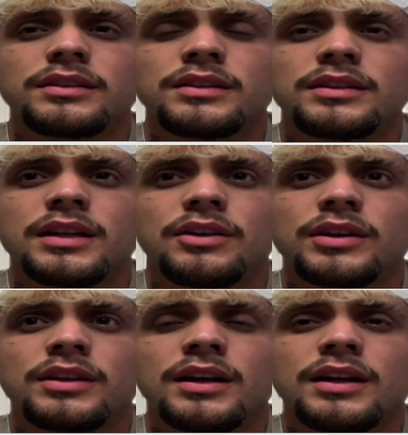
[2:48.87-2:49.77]
y la
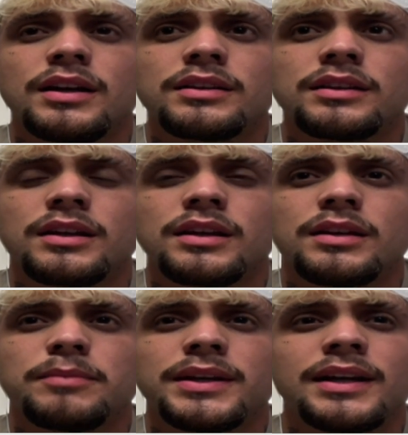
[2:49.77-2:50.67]
verdad eh,
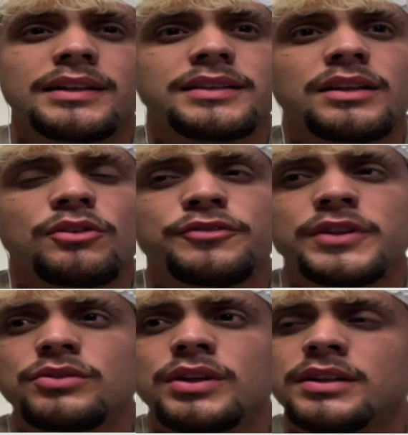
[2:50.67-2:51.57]
me encantan los
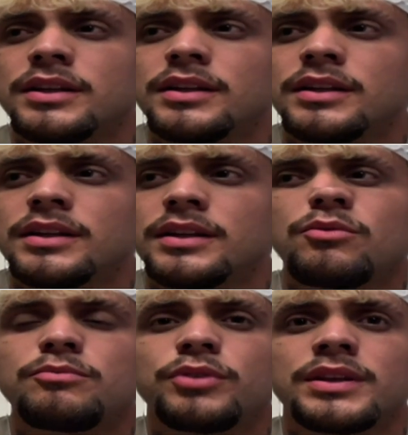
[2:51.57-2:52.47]
features que tiene el,
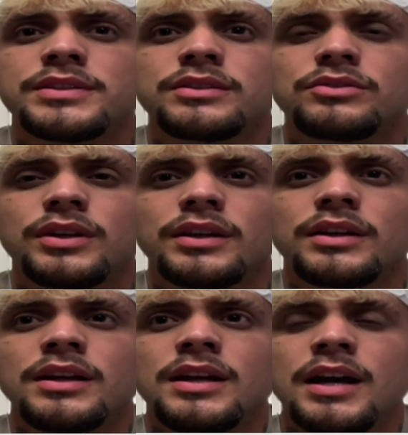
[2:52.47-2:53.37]
álbum porque siento que
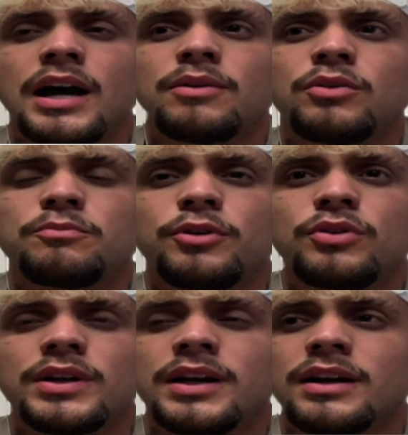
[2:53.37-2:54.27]
hablan un poco
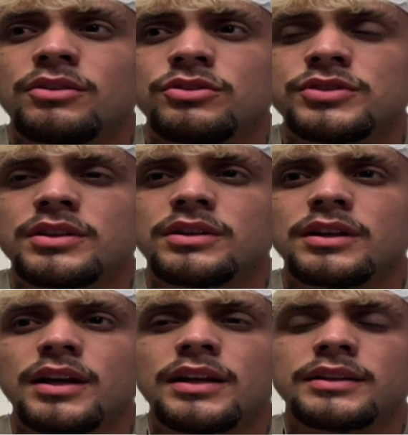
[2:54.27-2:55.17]
de cada cosa.
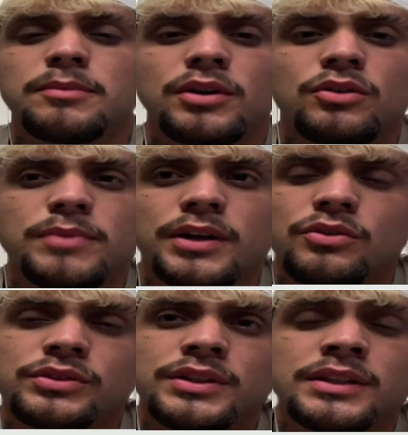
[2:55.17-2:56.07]
El tema con Mario
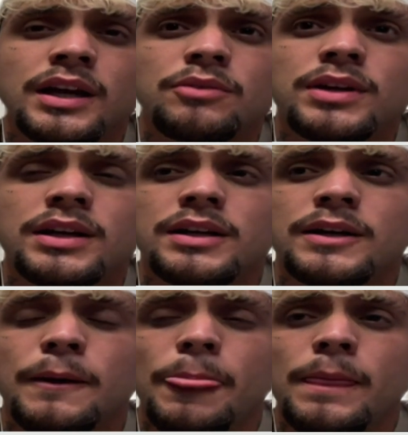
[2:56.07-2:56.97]
Bautista habla,
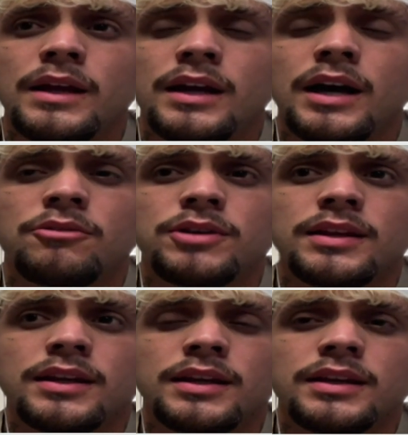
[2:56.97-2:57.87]
habla
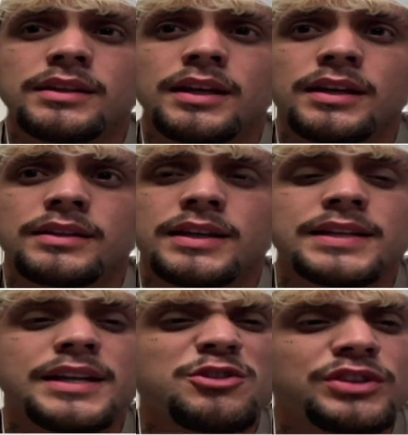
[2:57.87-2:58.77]
de, de, ese
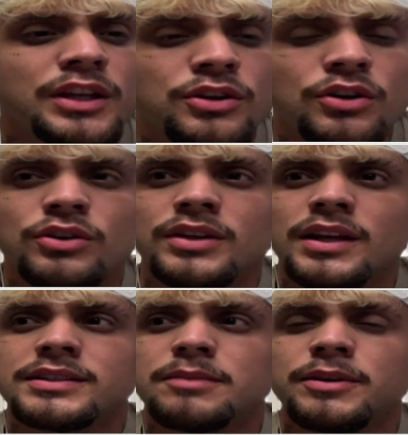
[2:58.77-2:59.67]
niño interior, de
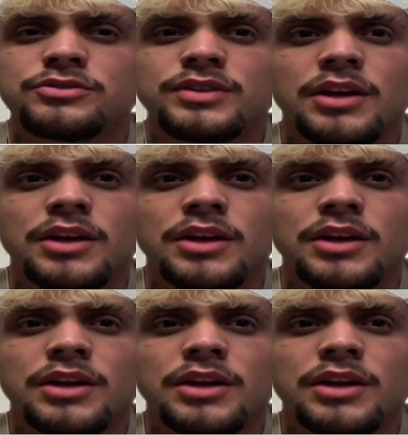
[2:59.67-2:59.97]
esa persona que